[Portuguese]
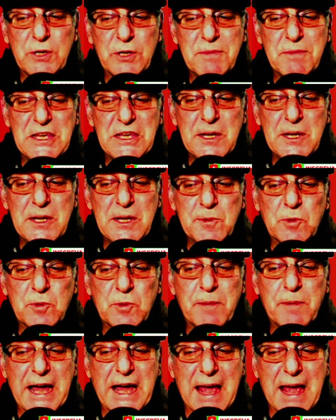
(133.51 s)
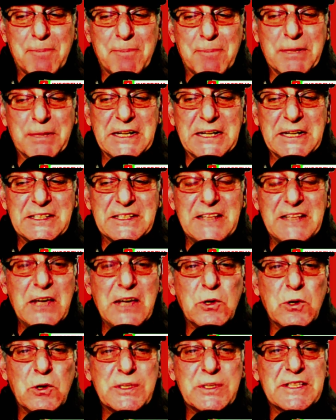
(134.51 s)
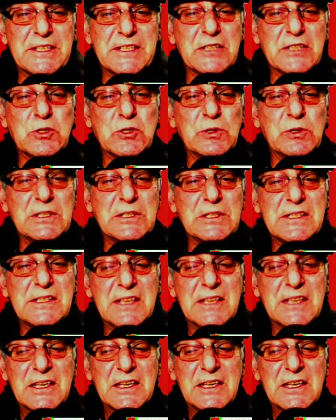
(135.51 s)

mínimo para abrir negociações